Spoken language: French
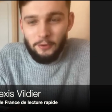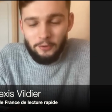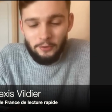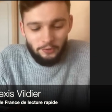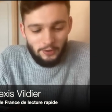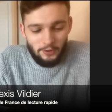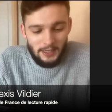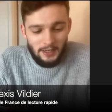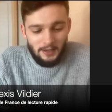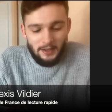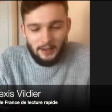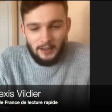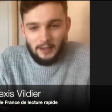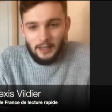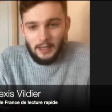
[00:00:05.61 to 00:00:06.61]
que je lis
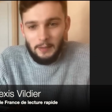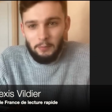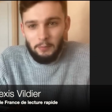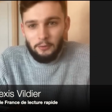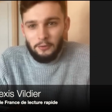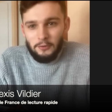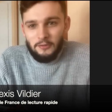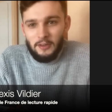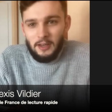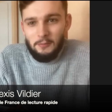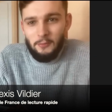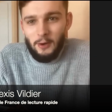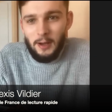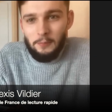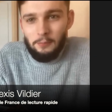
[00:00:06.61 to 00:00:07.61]
est
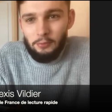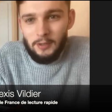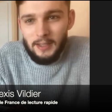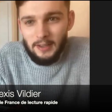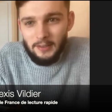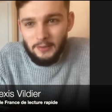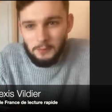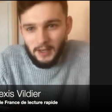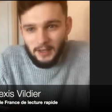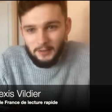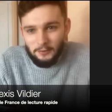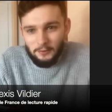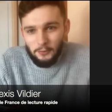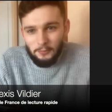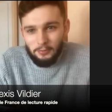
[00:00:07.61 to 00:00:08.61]
potentiellement un puits
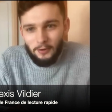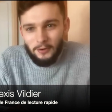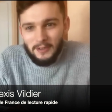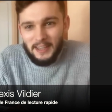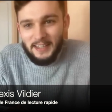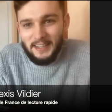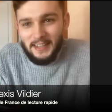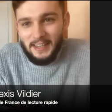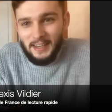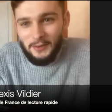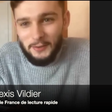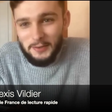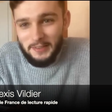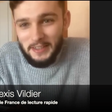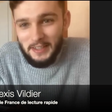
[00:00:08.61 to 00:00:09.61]
d'inspiration pour en écrire un
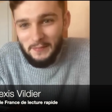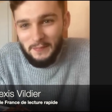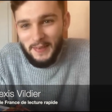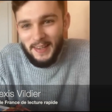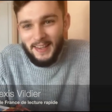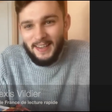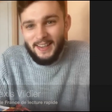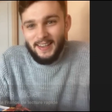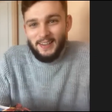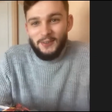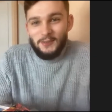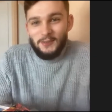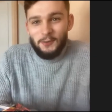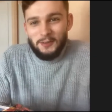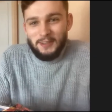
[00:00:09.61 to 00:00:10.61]
aussi.
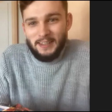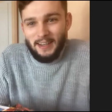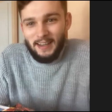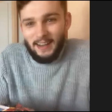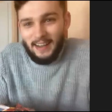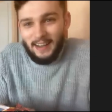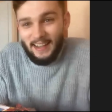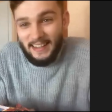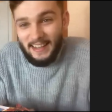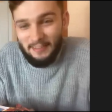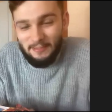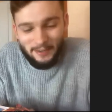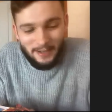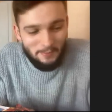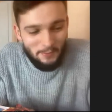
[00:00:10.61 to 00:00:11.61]
Donc, il y, a,
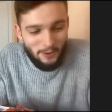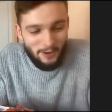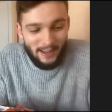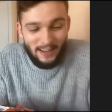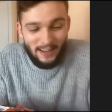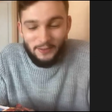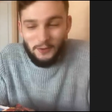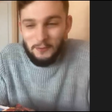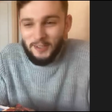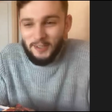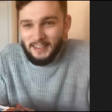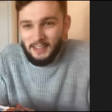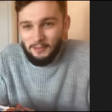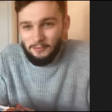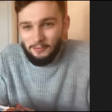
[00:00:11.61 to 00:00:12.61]
vraiment un
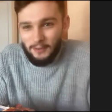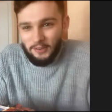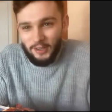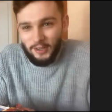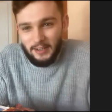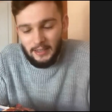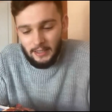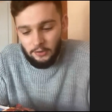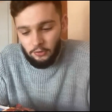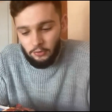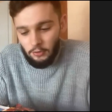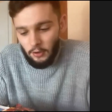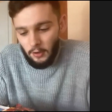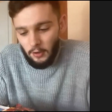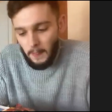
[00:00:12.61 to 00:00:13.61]
objectif à chaque
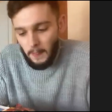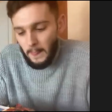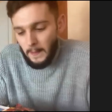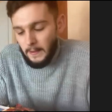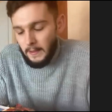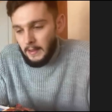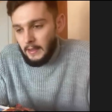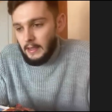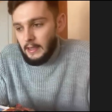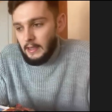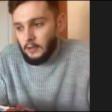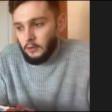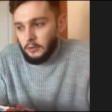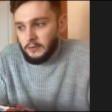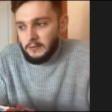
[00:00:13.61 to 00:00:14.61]
lecture.
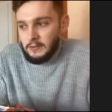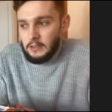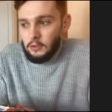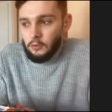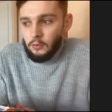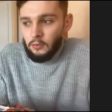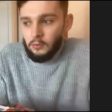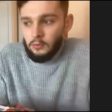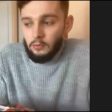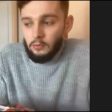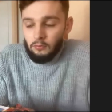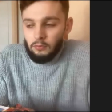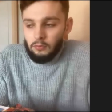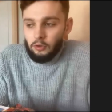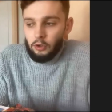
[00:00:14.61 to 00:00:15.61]
Et euh, sinon,
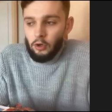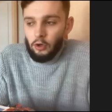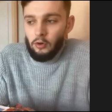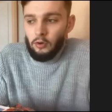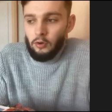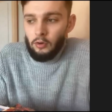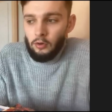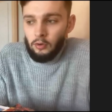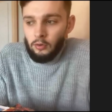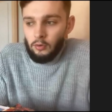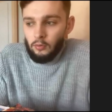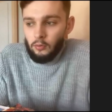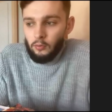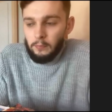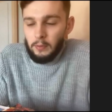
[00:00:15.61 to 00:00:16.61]
quand
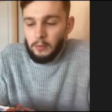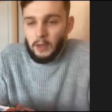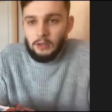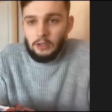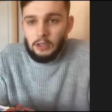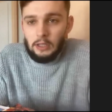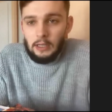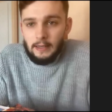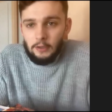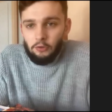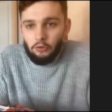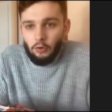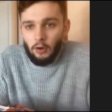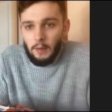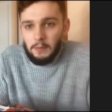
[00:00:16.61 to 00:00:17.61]
on pratique la
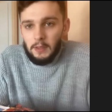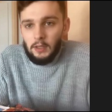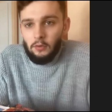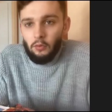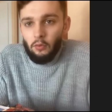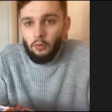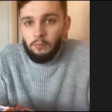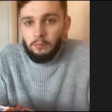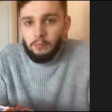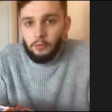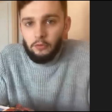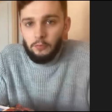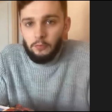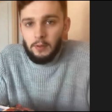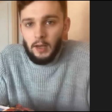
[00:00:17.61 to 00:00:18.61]
lecture rapide, on peut
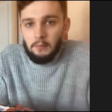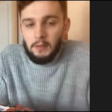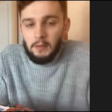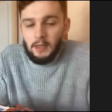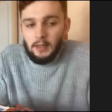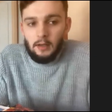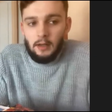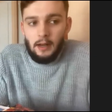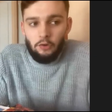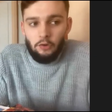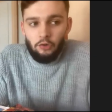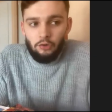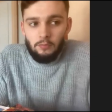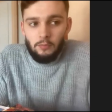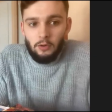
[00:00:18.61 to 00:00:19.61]
se permettre
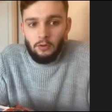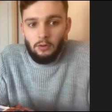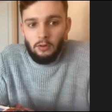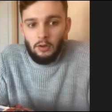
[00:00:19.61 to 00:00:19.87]
largement